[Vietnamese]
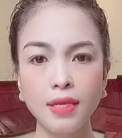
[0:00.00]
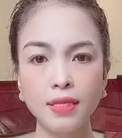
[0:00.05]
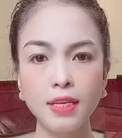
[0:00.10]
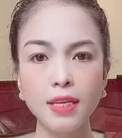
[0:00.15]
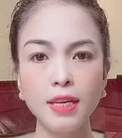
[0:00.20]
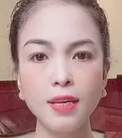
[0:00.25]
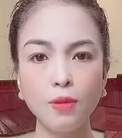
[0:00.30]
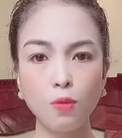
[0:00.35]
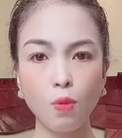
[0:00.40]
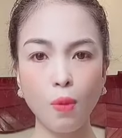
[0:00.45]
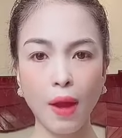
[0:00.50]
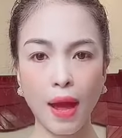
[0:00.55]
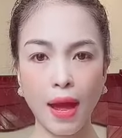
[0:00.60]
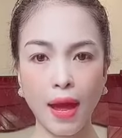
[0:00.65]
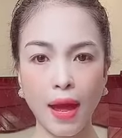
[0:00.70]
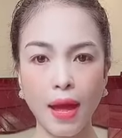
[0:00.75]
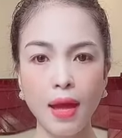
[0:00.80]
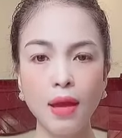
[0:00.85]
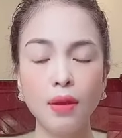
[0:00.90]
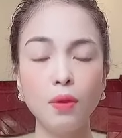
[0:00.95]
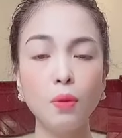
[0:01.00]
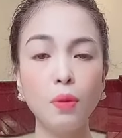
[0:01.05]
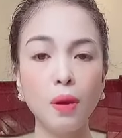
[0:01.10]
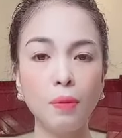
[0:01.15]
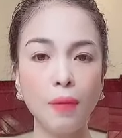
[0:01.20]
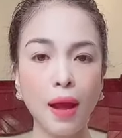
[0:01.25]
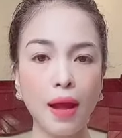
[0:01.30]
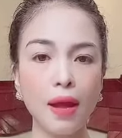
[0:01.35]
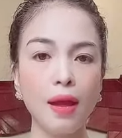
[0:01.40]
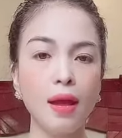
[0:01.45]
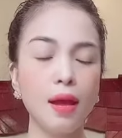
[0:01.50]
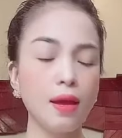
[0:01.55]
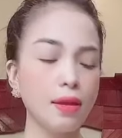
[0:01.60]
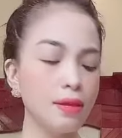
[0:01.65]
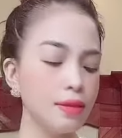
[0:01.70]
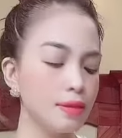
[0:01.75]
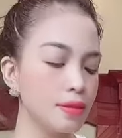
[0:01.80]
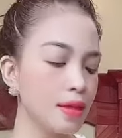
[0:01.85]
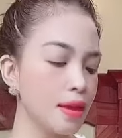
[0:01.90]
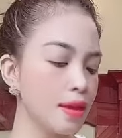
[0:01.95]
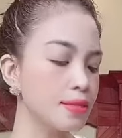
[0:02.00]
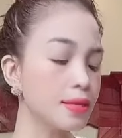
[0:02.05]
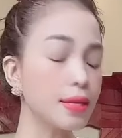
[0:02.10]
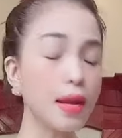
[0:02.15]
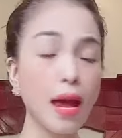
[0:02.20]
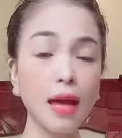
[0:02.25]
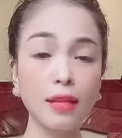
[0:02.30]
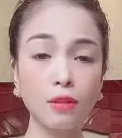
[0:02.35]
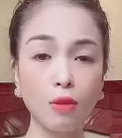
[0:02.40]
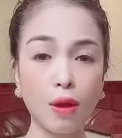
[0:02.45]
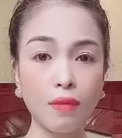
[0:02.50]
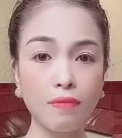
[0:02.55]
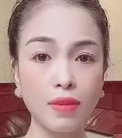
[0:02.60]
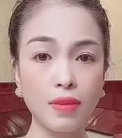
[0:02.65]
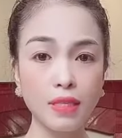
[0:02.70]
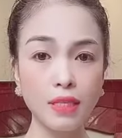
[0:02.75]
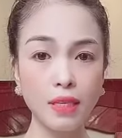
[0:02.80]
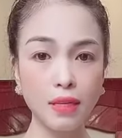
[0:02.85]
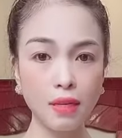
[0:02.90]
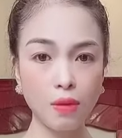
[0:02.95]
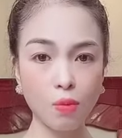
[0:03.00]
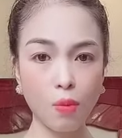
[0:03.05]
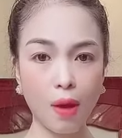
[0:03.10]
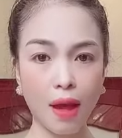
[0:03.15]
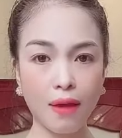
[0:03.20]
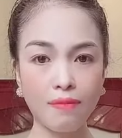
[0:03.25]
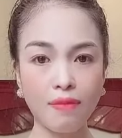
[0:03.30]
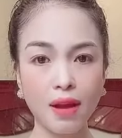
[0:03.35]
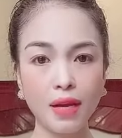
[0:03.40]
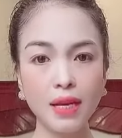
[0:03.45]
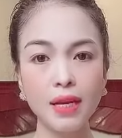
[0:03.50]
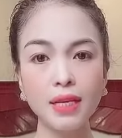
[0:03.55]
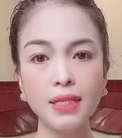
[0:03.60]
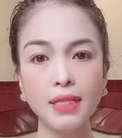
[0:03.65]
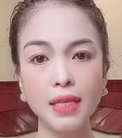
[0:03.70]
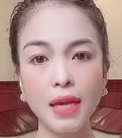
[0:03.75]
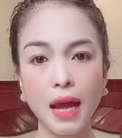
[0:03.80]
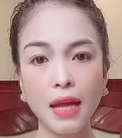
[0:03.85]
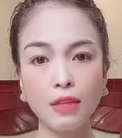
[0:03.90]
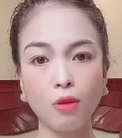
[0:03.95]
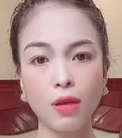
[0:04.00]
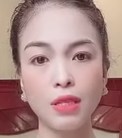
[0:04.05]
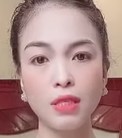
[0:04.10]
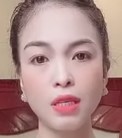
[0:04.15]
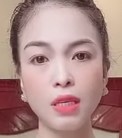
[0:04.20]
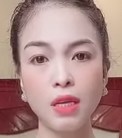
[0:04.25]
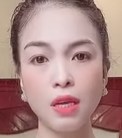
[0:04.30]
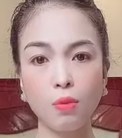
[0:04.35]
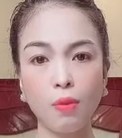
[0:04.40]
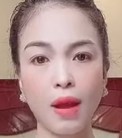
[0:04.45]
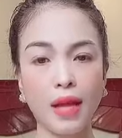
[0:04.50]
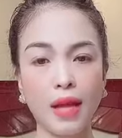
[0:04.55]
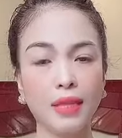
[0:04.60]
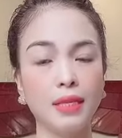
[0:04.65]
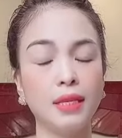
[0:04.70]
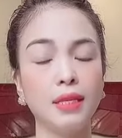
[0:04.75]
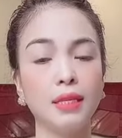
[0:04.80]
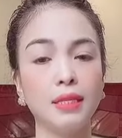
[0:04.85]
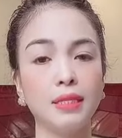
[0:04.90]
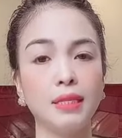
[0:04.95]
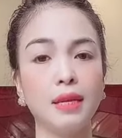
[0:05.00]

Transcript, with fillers: rất hiệu quả đúng không ạ như thế rất an toàn và rất hiệu quả và khi rất an toàn rất hiệu quả thì